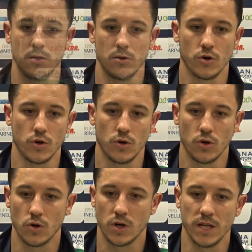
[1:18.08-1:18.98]

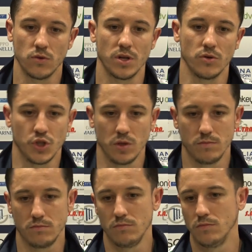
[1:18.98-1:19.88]
Io credo che non ci,
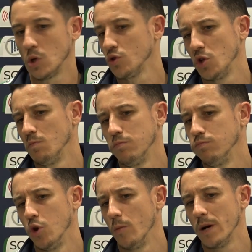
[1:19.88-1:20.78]
non ci
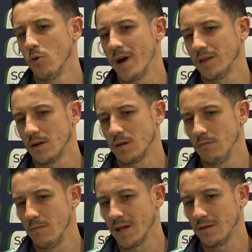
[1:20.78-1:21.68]
dobbiamo mettere,
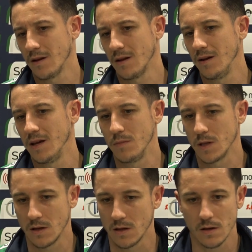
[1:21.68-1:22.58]
mettere i
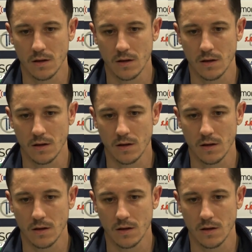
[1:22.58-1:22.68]
limiti